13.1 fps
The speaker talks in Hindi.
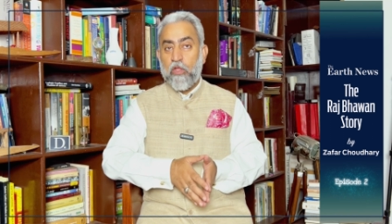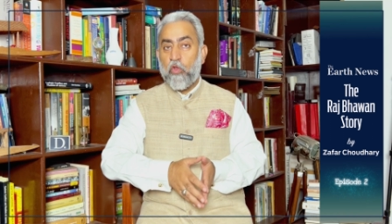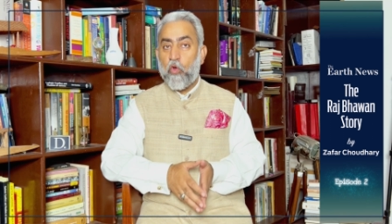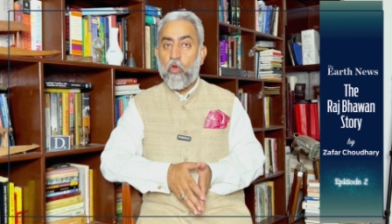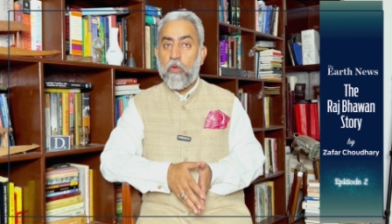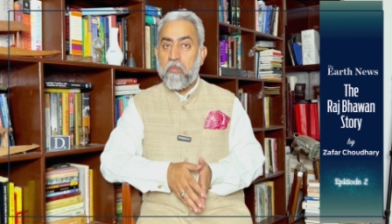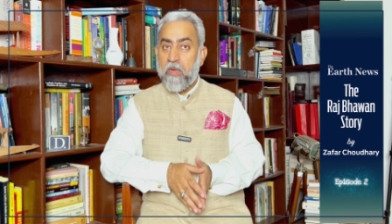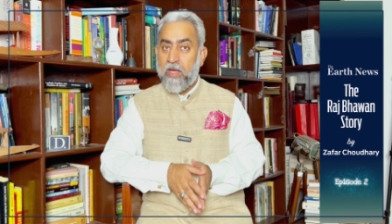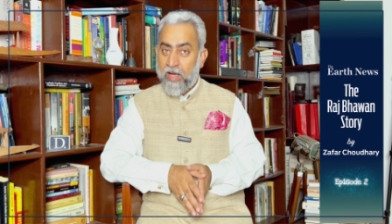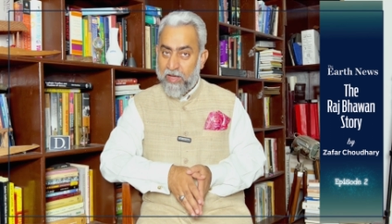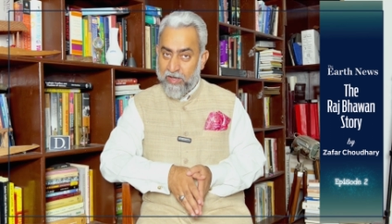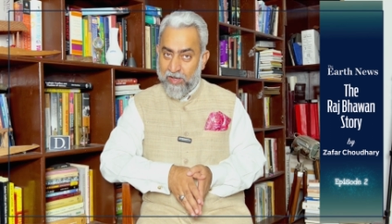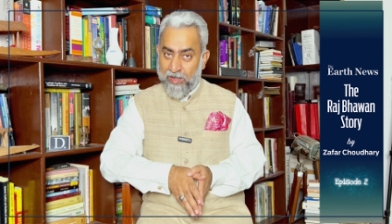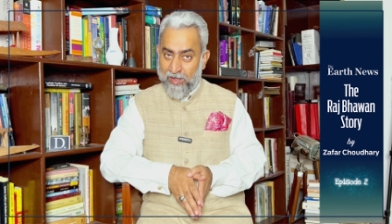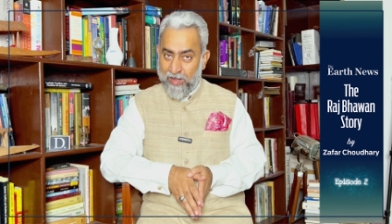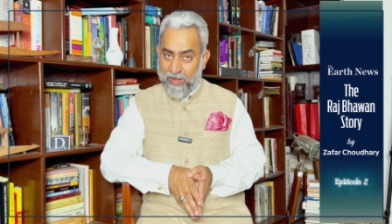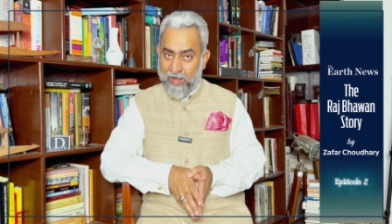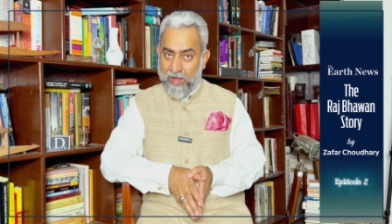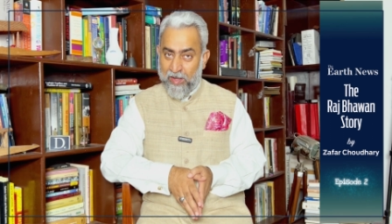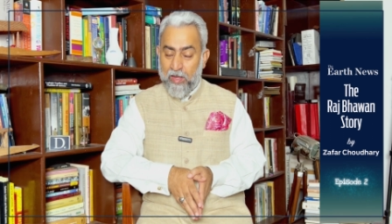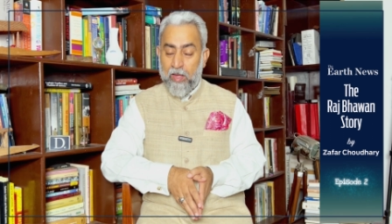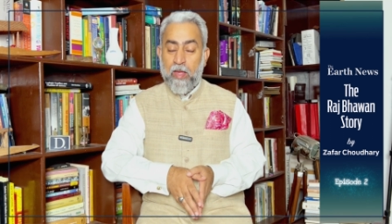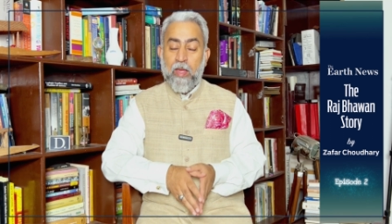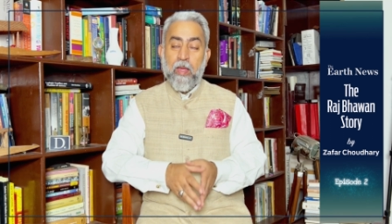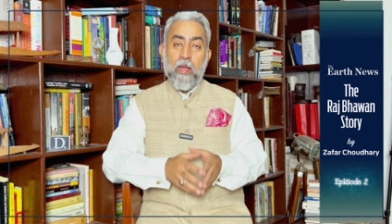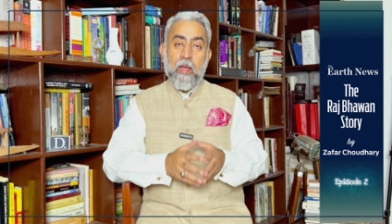है जो मेरा एनालिसिस है
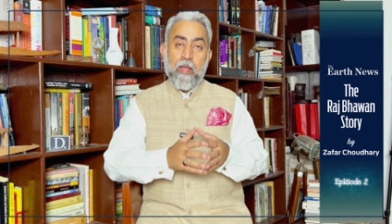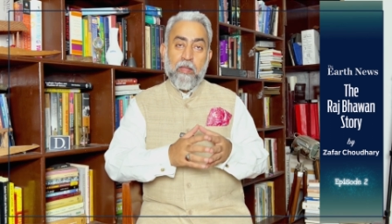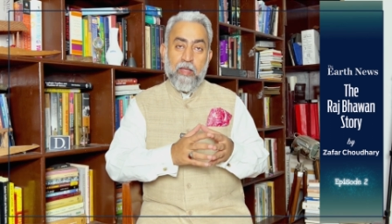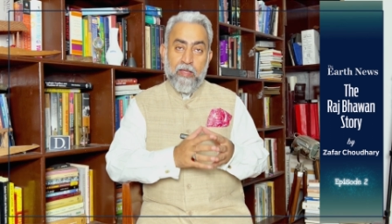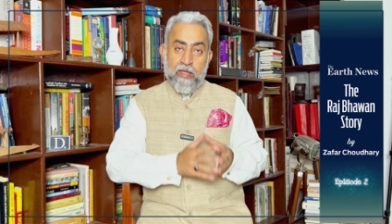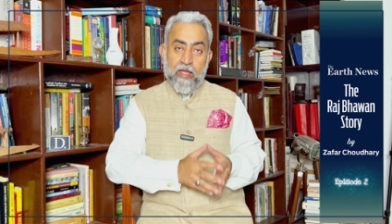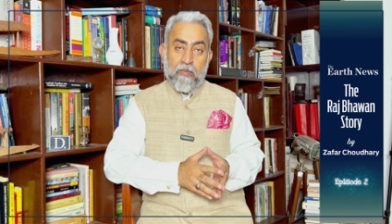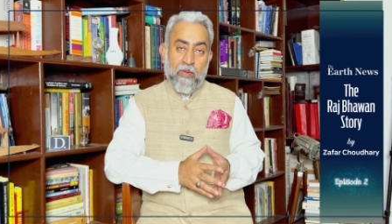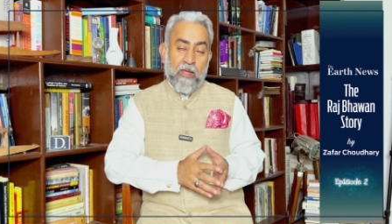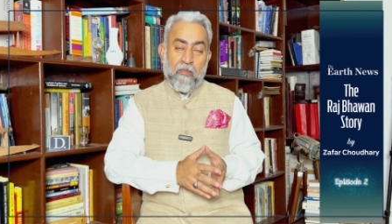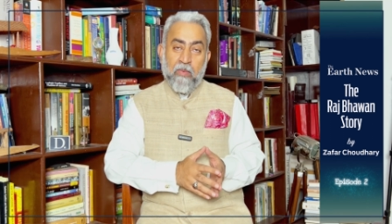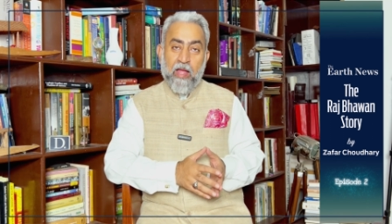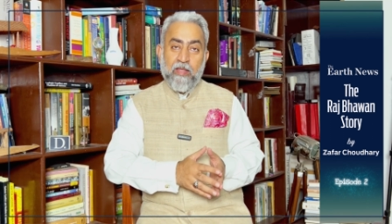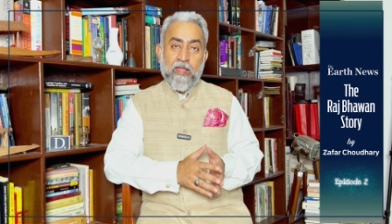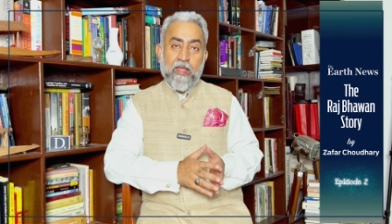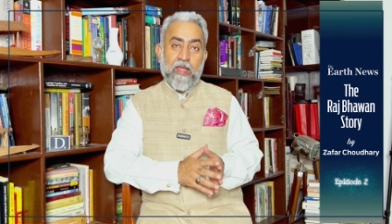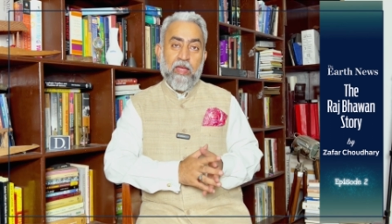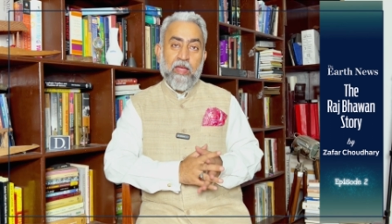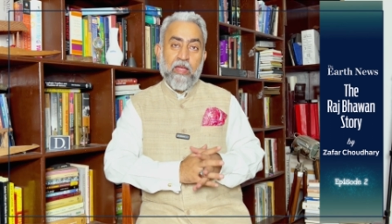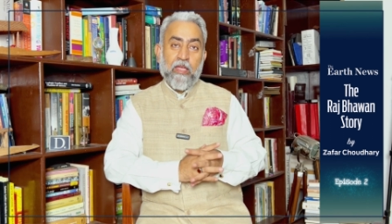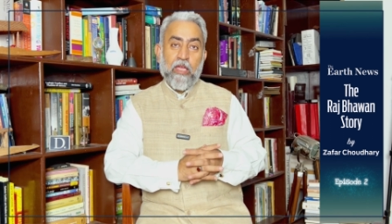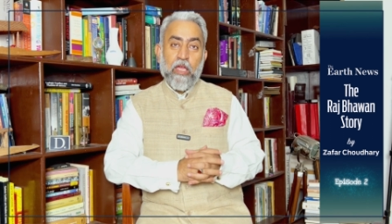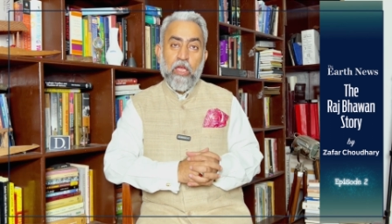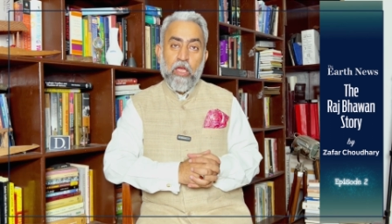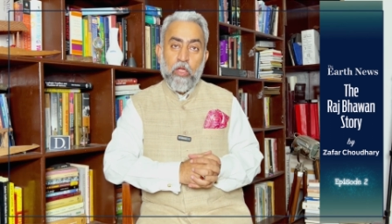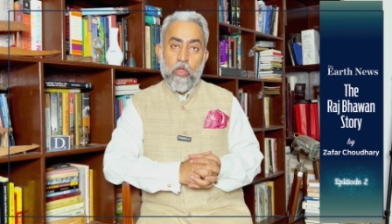दिलचस्पी की बात यह है
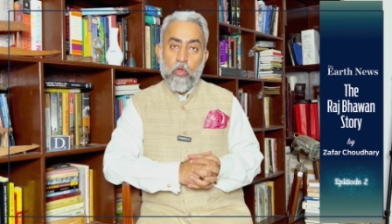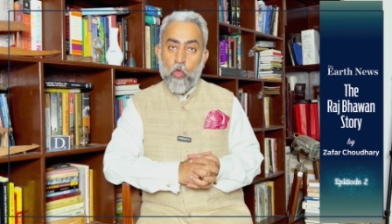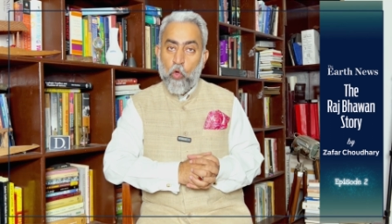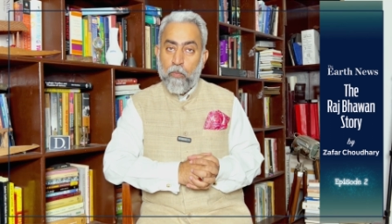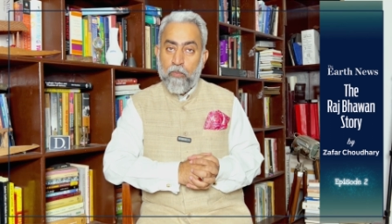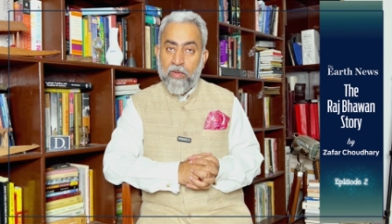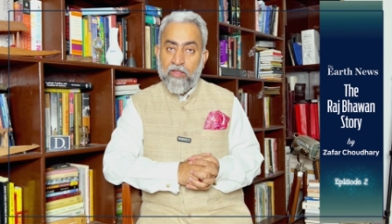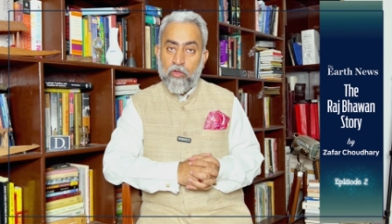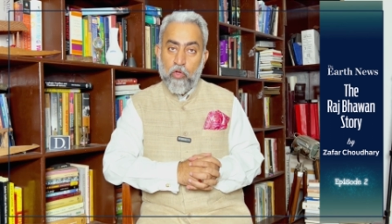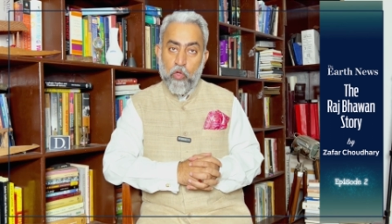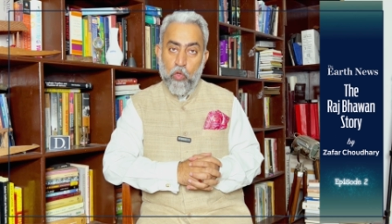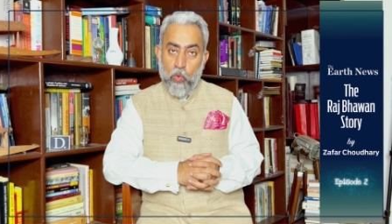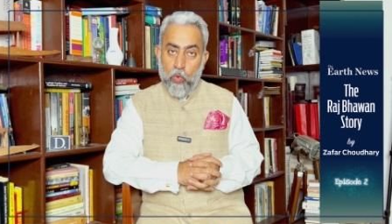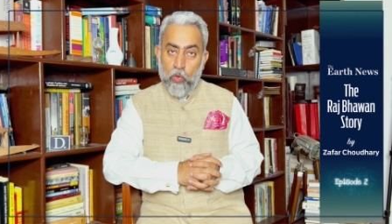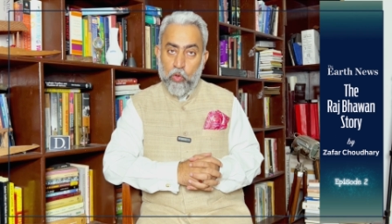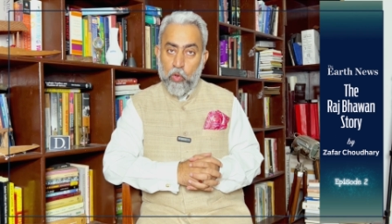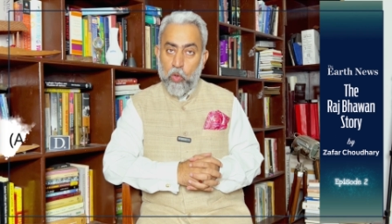कि 24 जून